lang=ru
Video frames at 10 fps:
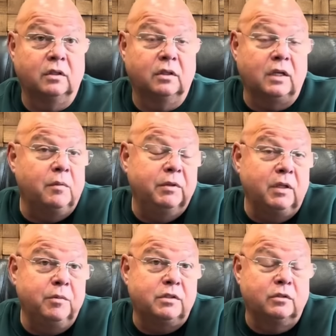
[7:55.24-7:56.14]
я бы
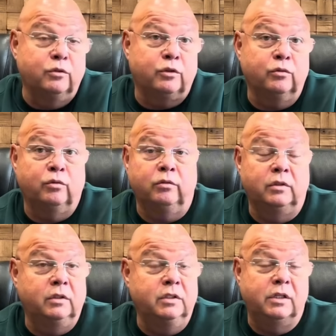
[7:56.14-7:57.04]
на месте Глушенкова
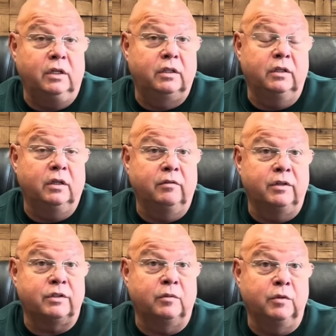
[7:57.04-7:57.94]
ни за какие
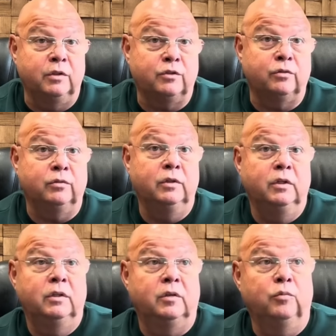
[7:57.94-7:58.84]
ковришки бы не шел.
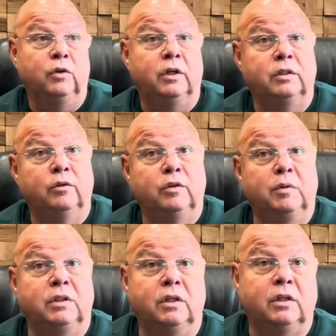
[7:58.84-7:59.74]
Тем более, когда у
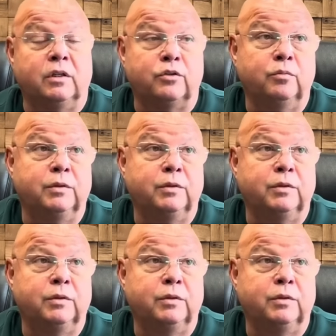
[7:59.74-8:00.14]
тебя так хорошо